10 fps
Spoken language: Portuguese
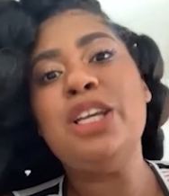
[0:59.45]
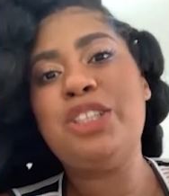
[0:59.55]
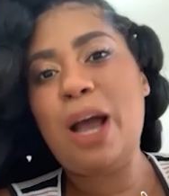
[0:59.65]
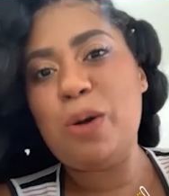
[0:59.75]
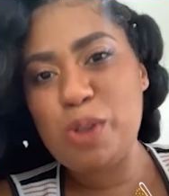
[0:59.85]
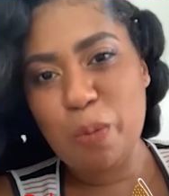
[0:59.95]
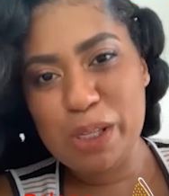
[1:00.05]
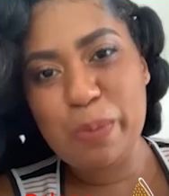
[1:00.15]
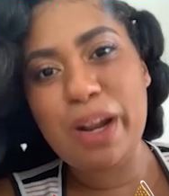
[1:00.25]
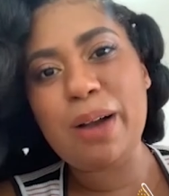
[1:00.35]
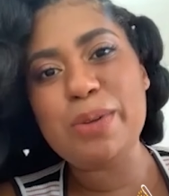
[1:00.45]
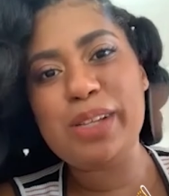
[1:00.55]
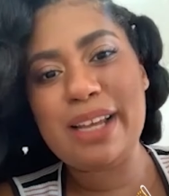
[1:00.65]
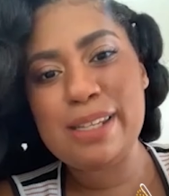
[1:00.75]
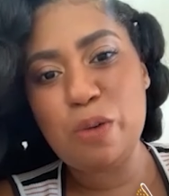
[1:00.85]
já os homens
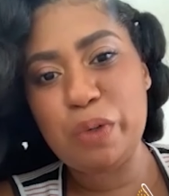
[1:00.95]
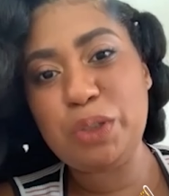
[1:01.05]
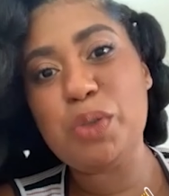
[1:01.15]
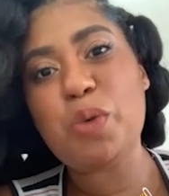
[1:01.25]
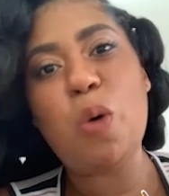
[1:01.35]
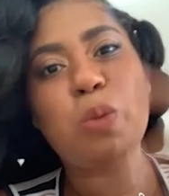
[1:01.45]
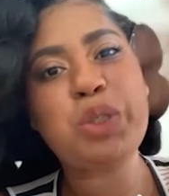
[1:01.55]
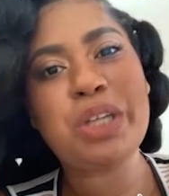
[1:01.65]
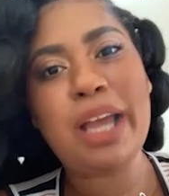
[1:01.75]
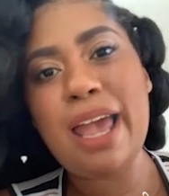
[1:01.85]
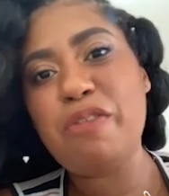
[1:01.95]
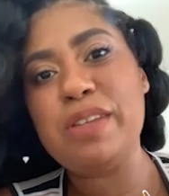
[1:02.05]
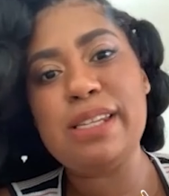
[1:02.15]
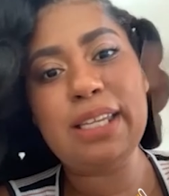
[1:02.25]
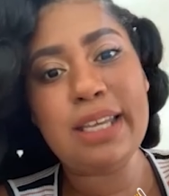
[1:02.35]
brancos né, são vistos como
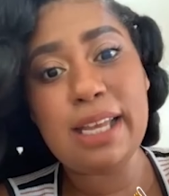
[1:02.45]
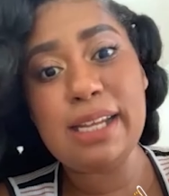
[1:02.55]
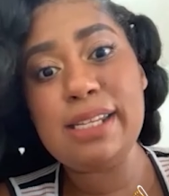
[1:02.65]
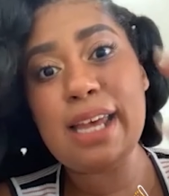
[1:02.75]
chefes, líderes e